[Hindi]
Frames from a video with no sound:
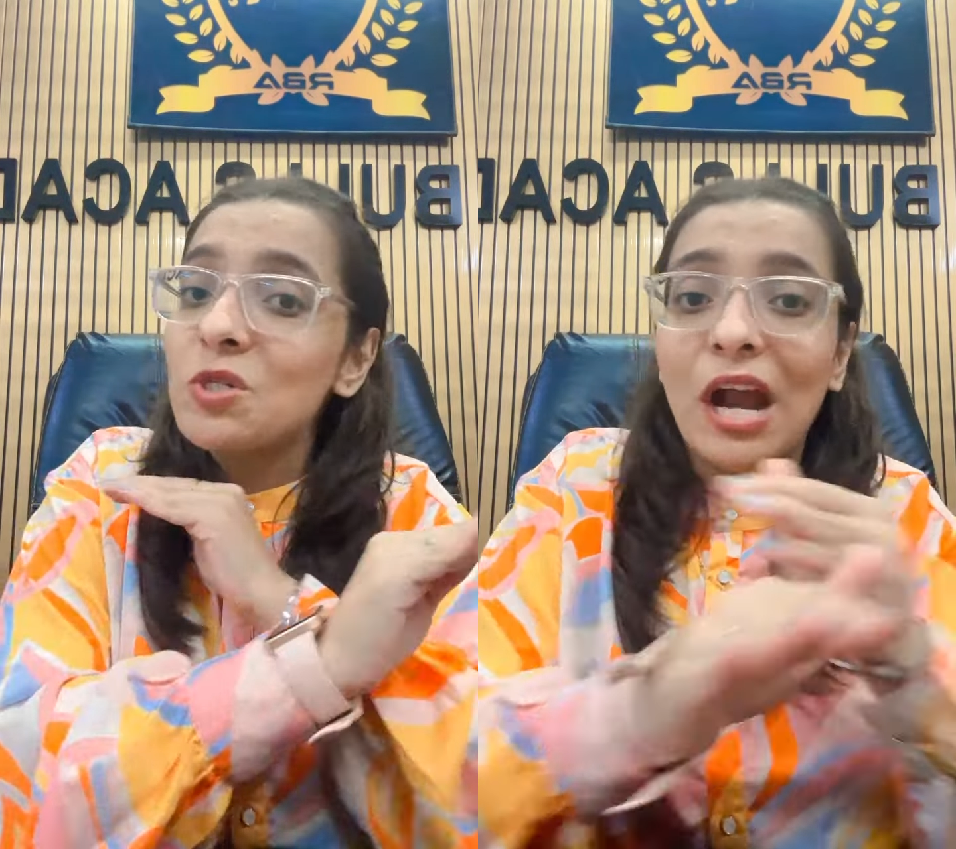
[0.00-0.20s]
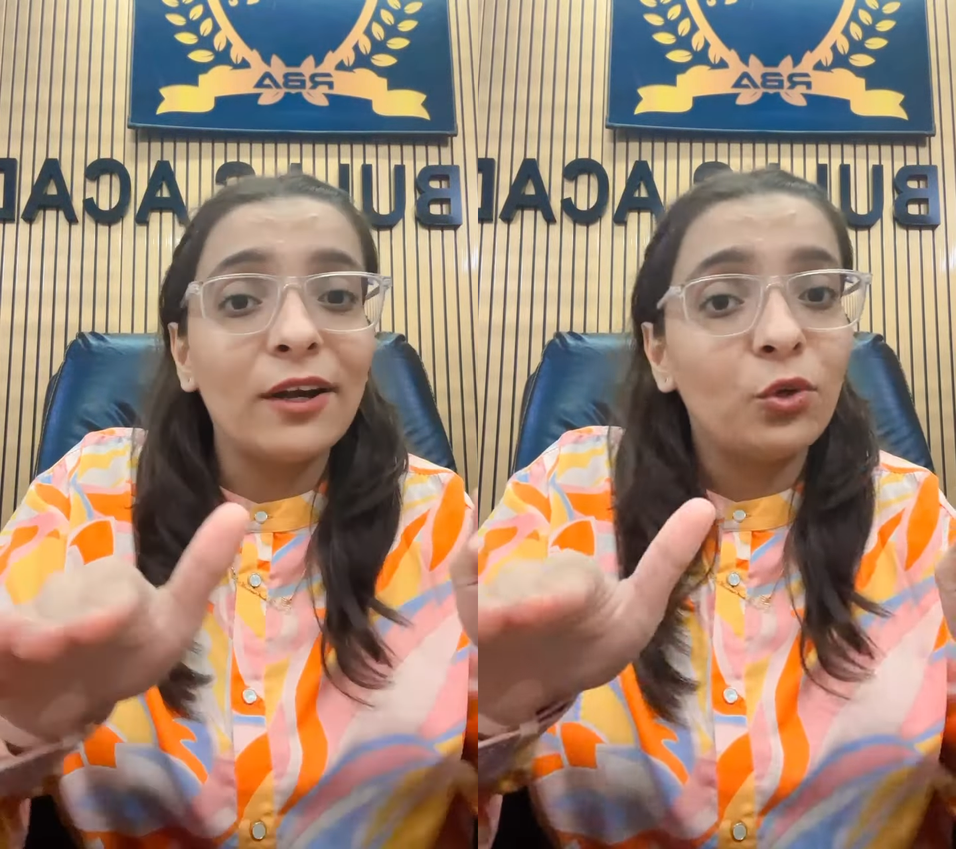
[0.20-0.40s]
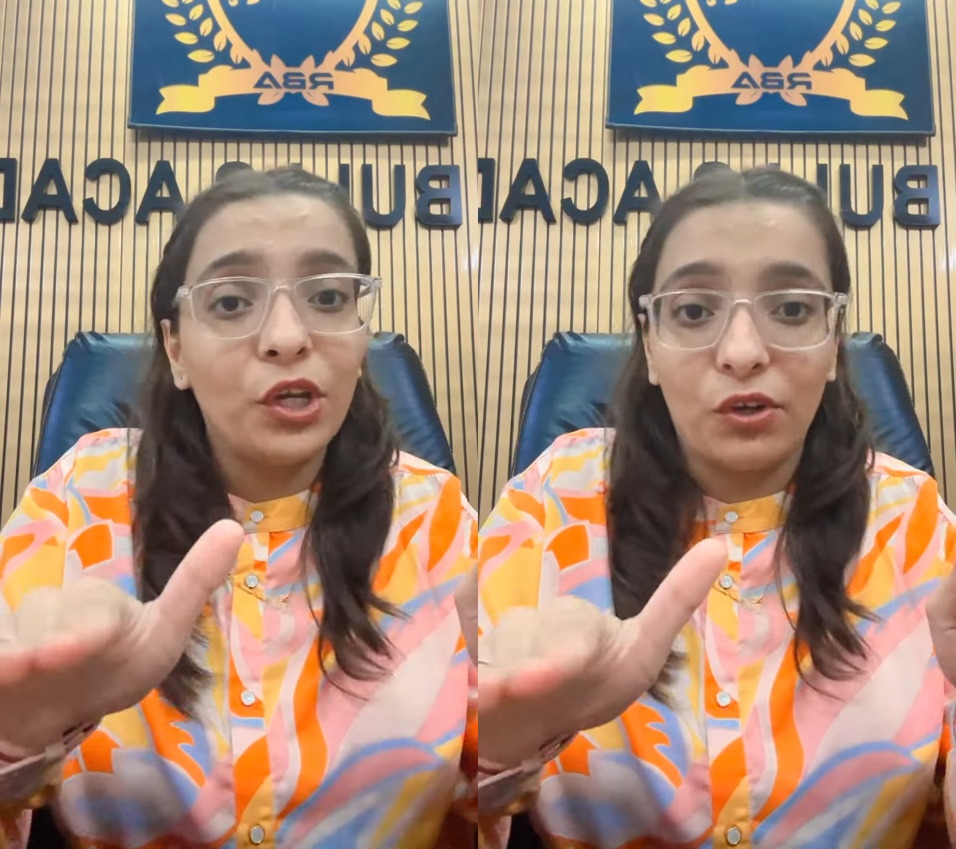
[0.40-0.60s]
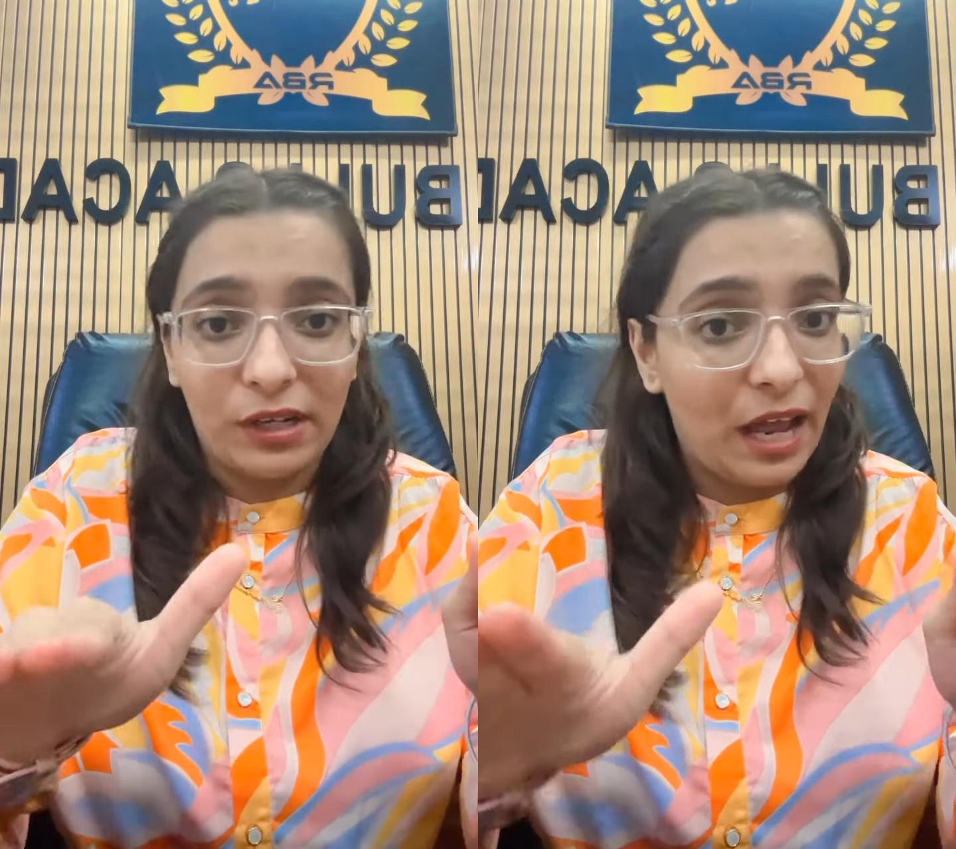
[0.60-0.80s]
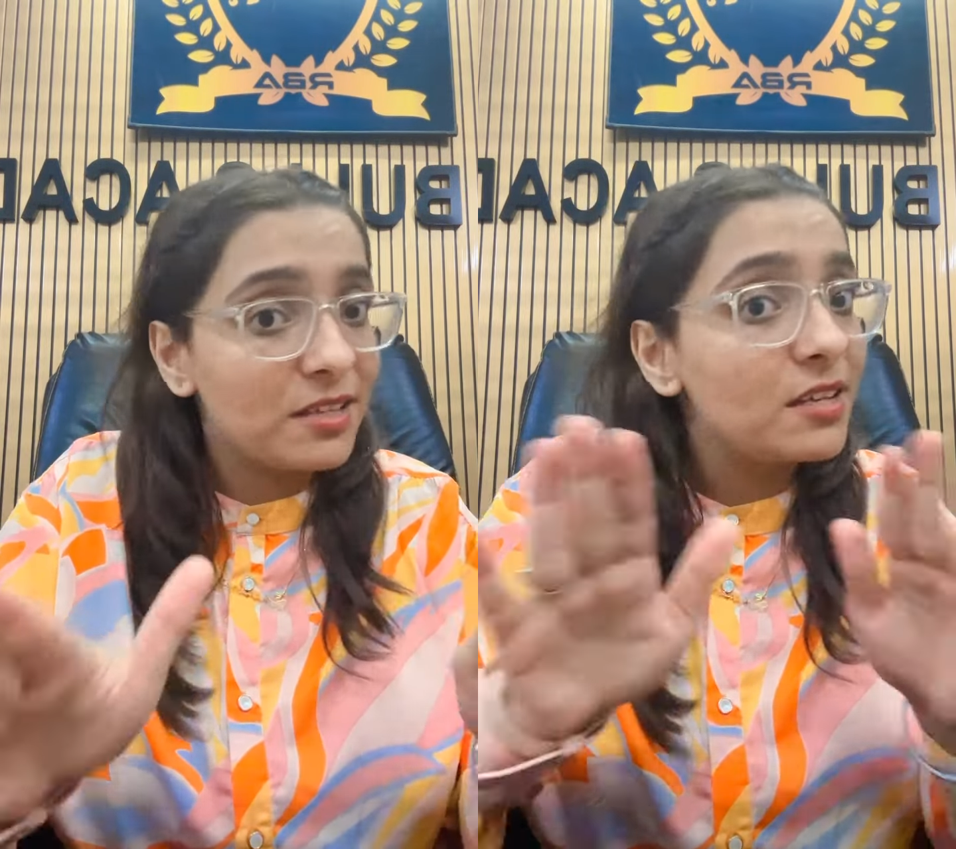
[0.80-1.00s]
स्टार्ट डूइंग योर
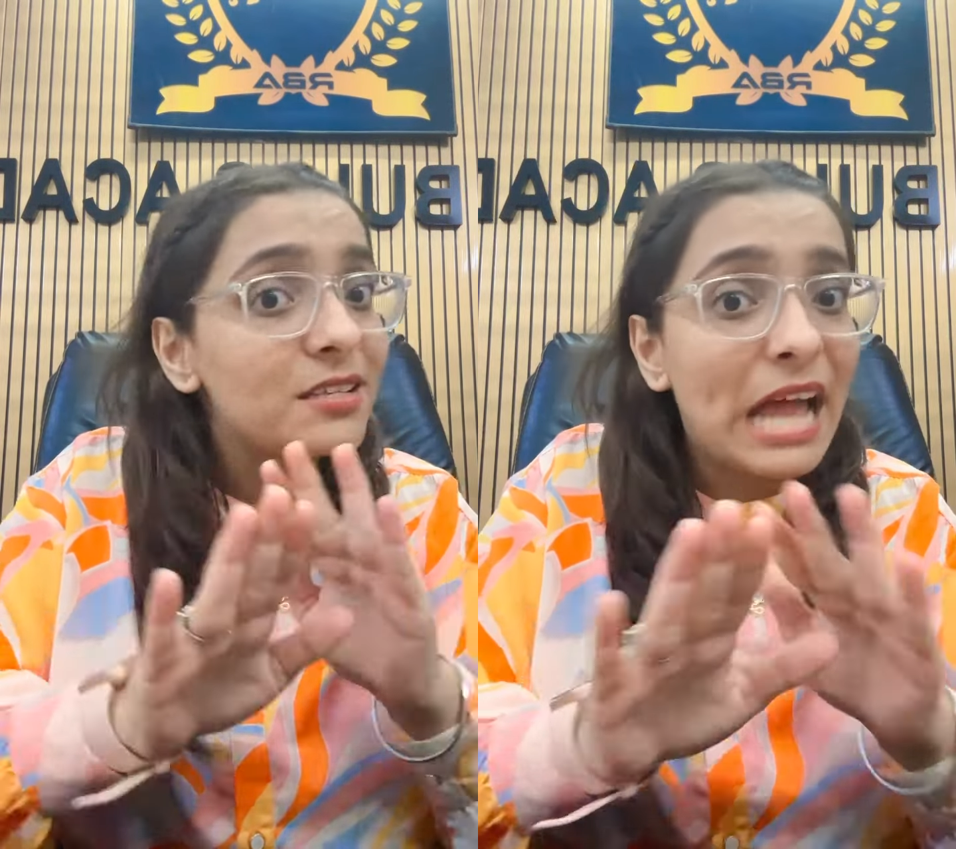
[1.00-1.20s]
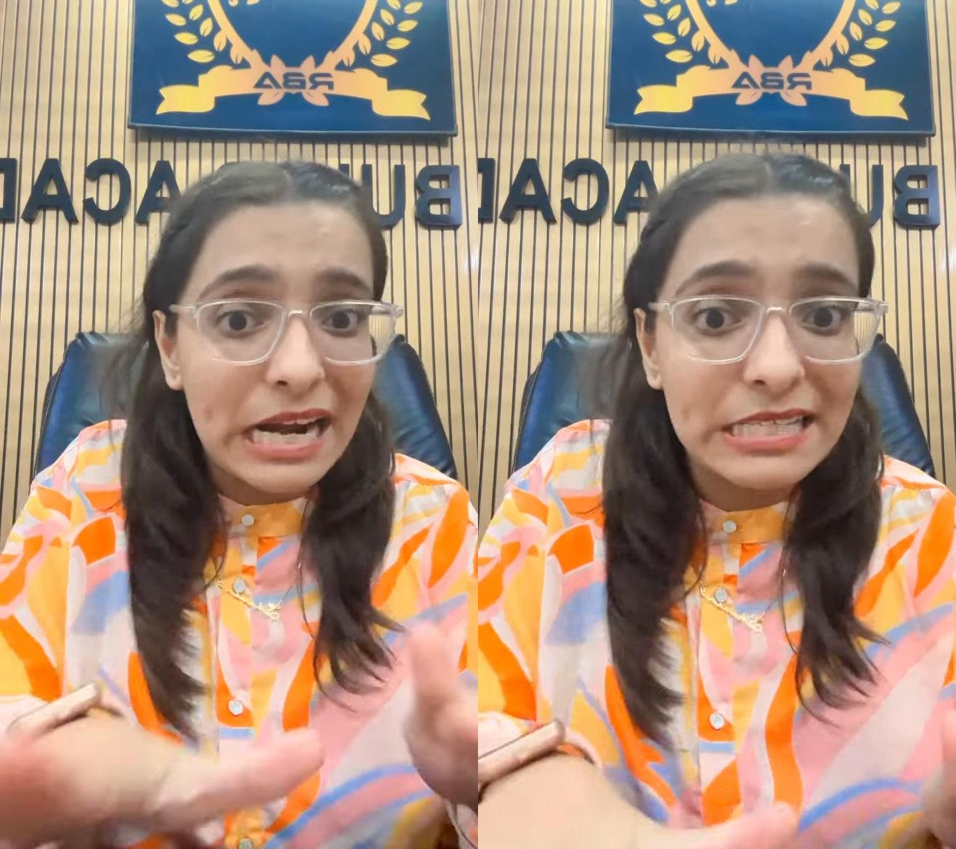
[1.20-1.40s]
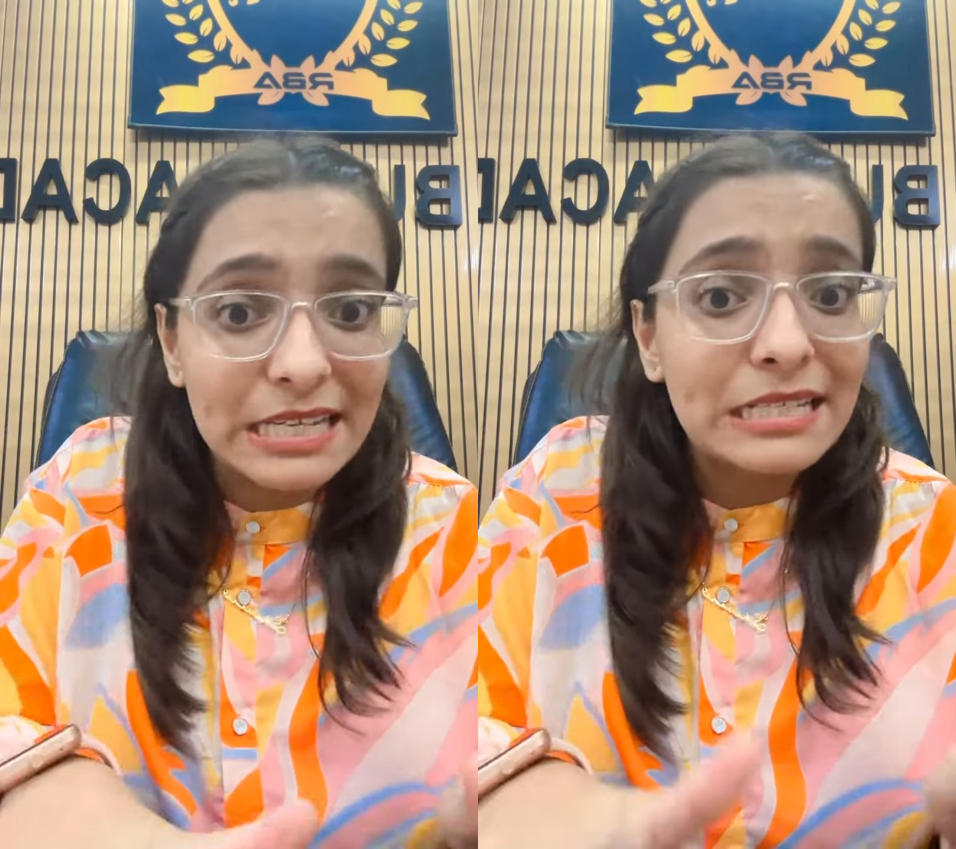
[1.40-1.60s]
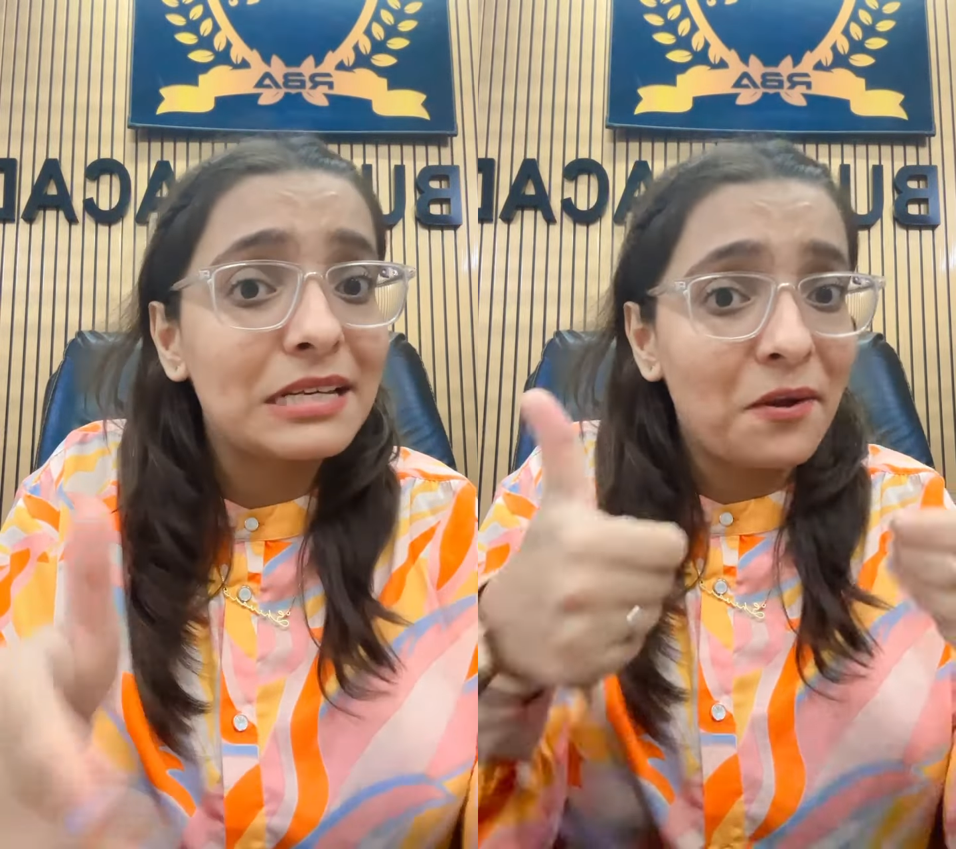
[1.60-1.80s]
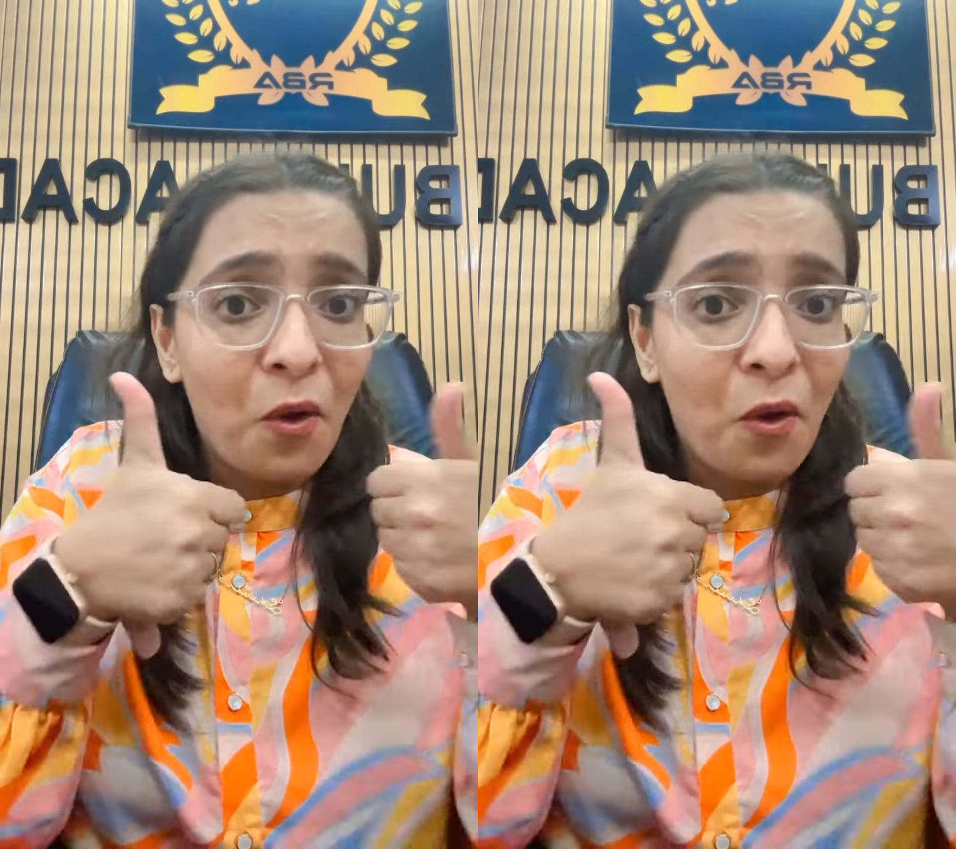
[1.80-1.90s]
क्लासेस दैट्स इट